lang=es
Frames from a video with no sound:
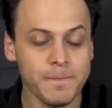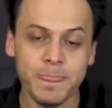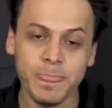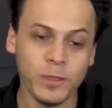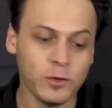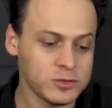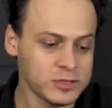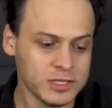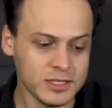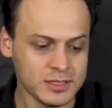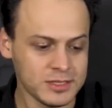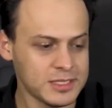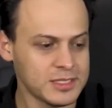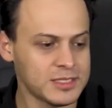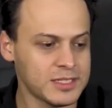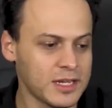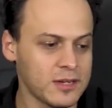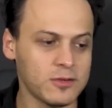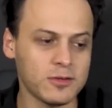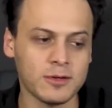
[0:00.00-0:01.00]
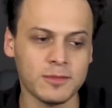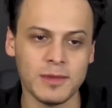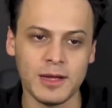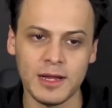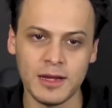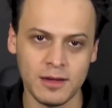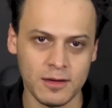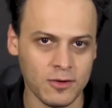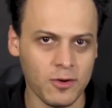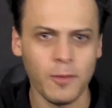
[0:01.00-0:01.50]
No sé si sea
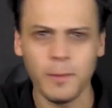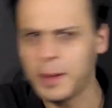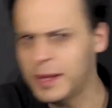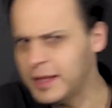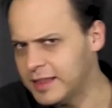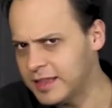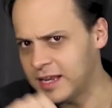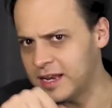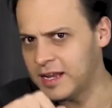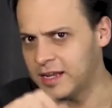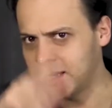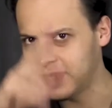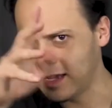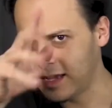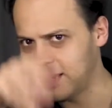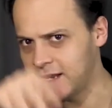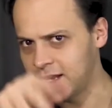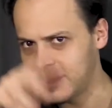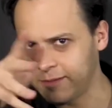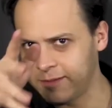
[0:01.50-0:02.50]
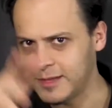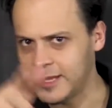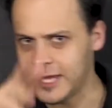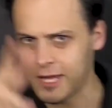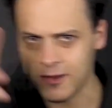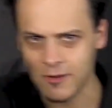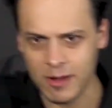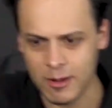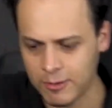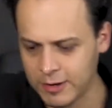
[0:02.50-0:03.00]
normal. Comenten aquí en el
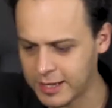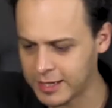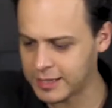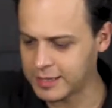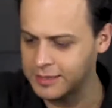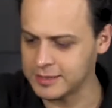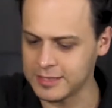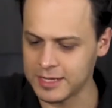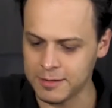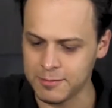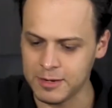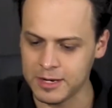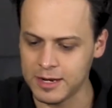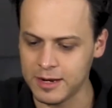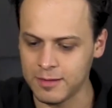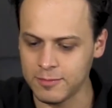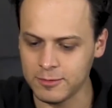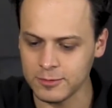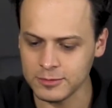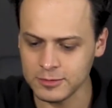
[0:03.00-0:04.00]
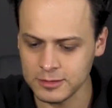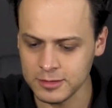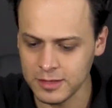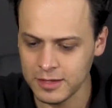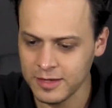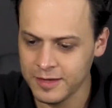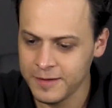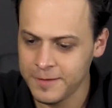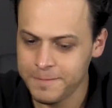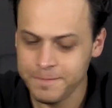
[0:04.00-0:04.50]
video ahora que terminemos
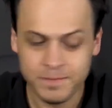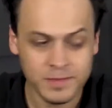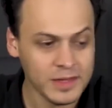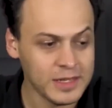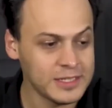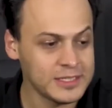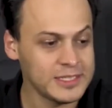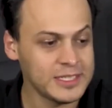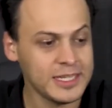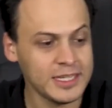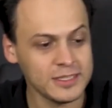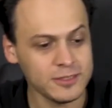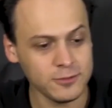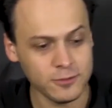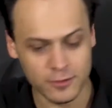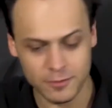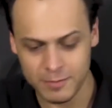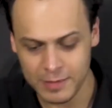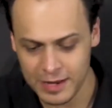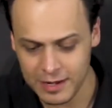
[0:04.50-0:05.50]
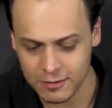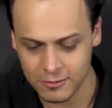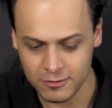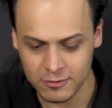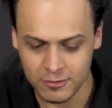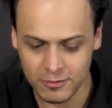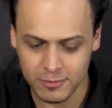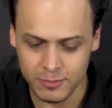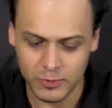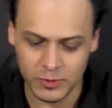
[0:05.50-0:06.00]
si es normal o
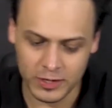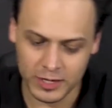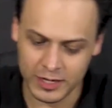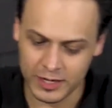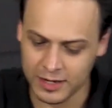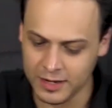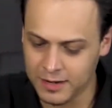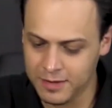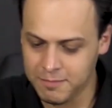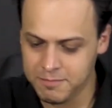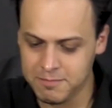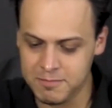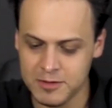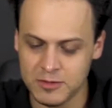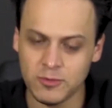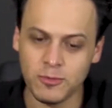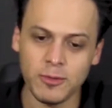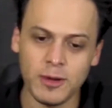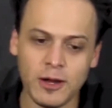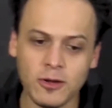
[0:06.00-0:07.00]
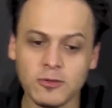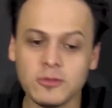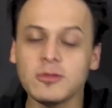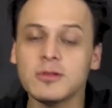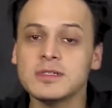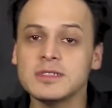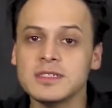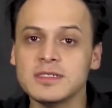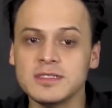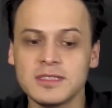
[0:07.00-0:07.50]
no, porque me sobraron
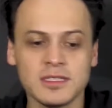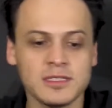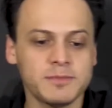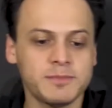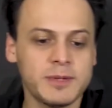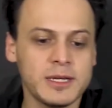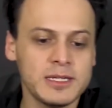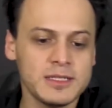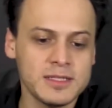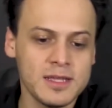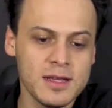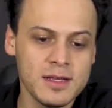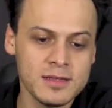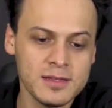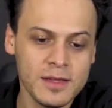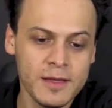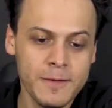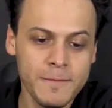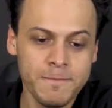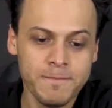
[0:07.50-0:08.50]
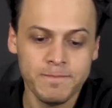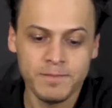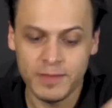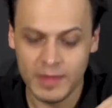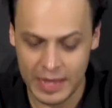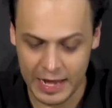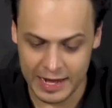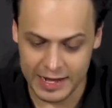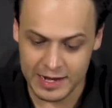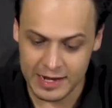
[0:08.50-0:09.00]
todas estas piezas.
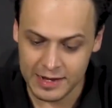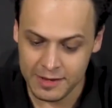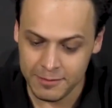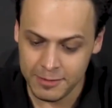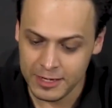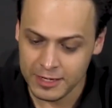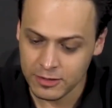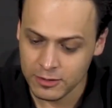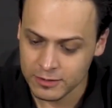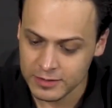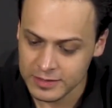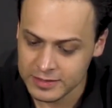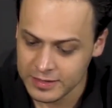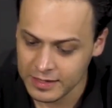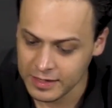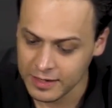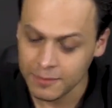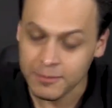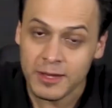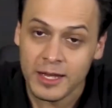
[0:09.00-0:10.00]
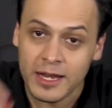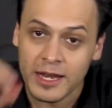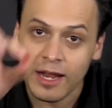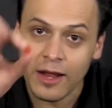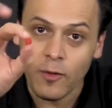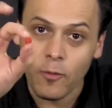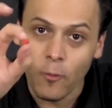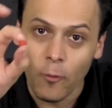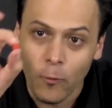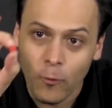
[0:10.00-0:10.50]
En el librito dice que
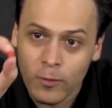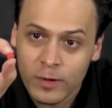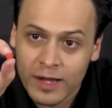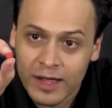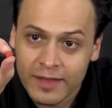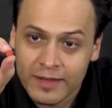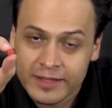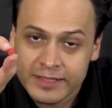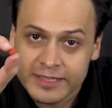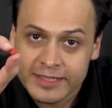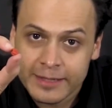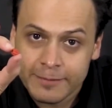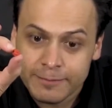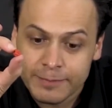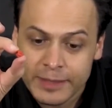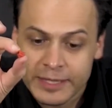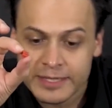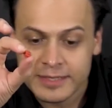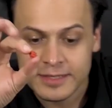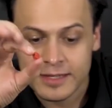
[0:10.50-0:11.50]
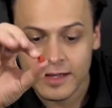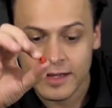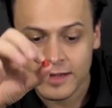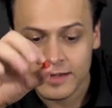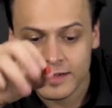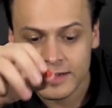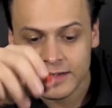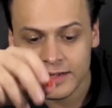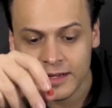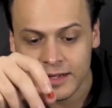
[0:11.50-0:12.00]
viene una de esta
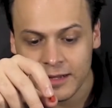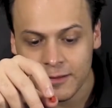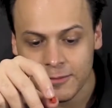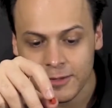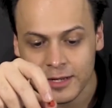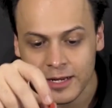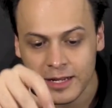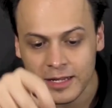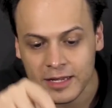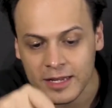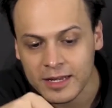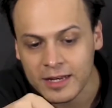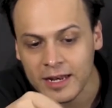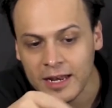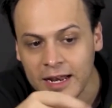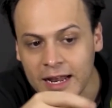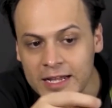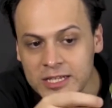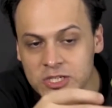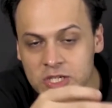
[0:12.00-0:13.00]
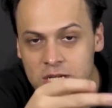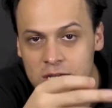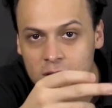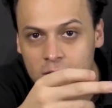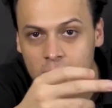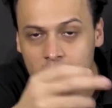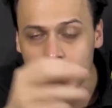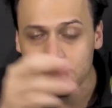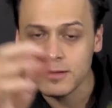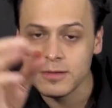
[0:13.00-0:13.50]
pieza, que es la que viene aquí en el
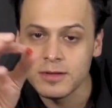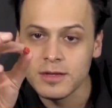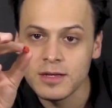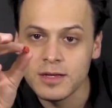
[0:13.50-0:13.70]
ganchito,